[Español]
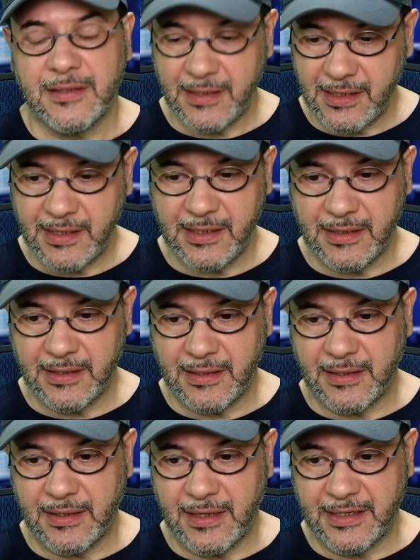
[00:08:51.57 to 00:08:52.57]
Y
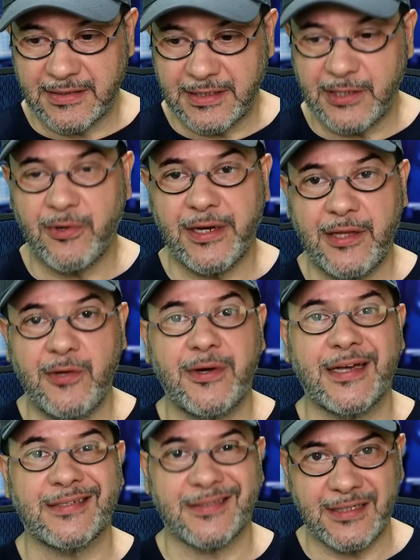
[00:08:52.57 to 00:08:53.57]
el CEO les dijo
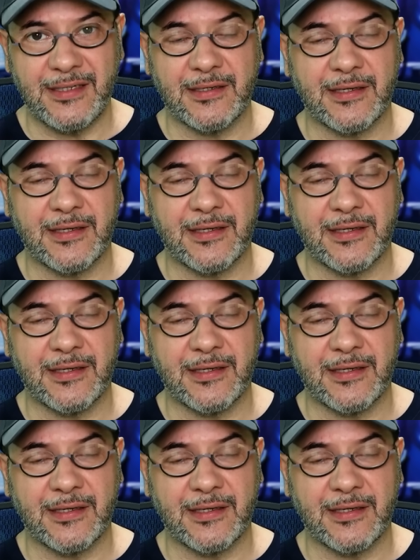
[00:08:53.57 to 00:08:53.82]
que sí,